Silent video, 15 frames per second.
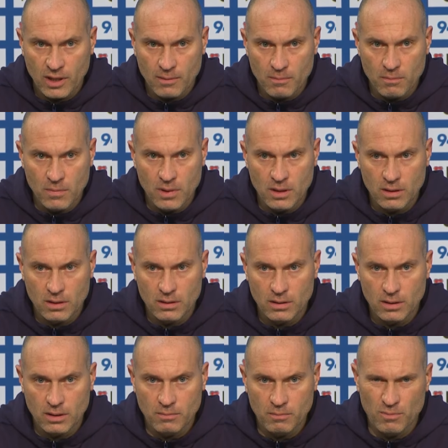Wir haben
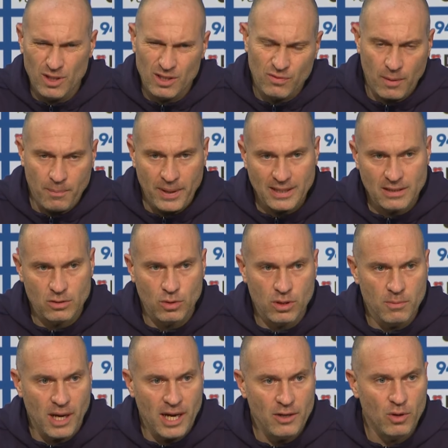ähm, es verpasst, so
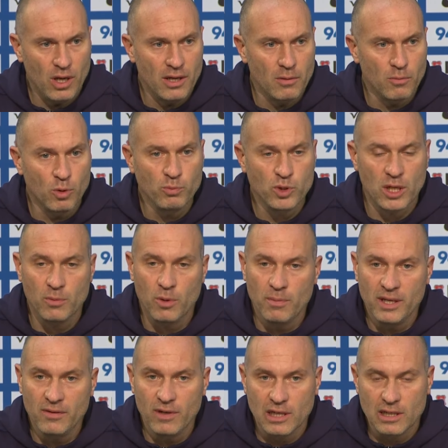dem einen oder anderen
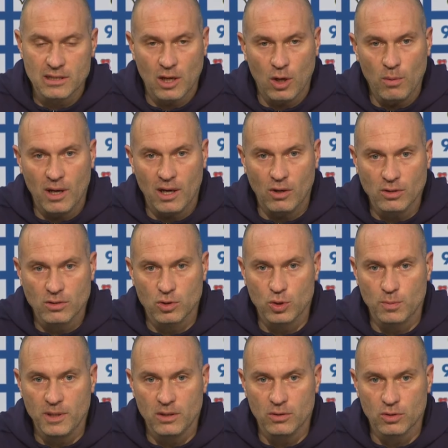Umschaltmoment wirklich sauber
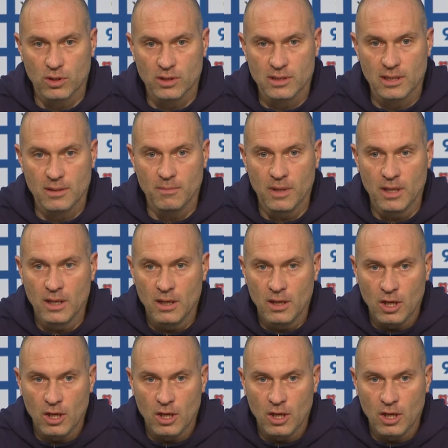rauszuspielen und trotzdem